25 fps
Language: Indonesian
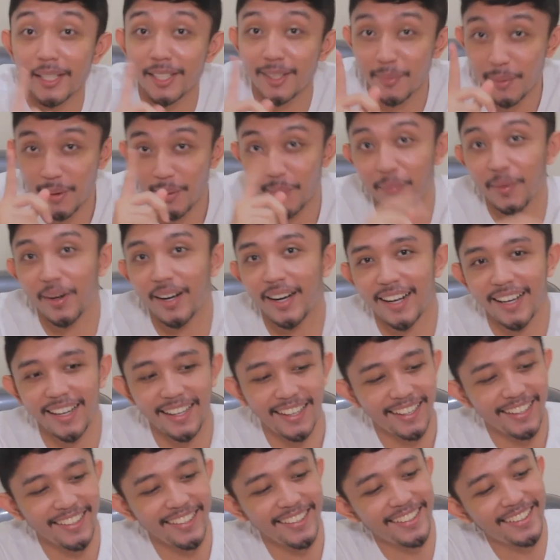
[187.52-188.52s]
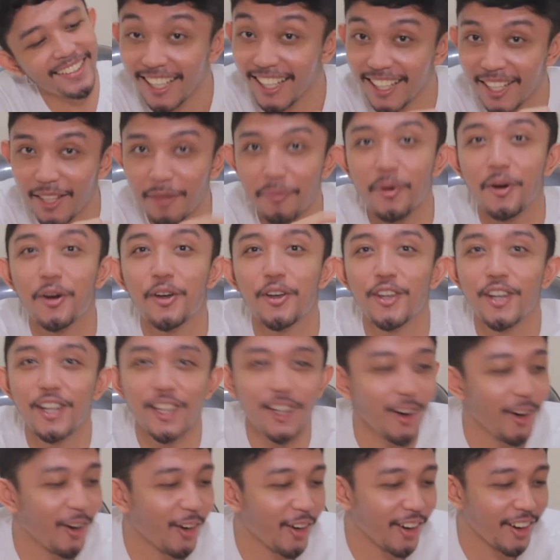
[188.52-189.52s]
Pasti belum pernah kan? Ini bau
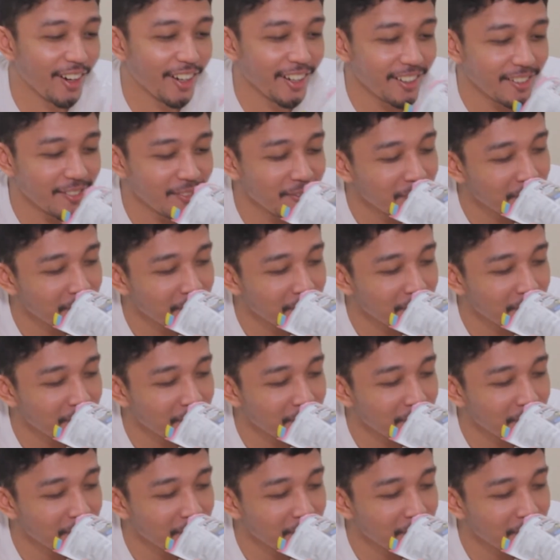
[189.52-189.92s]
unicorn.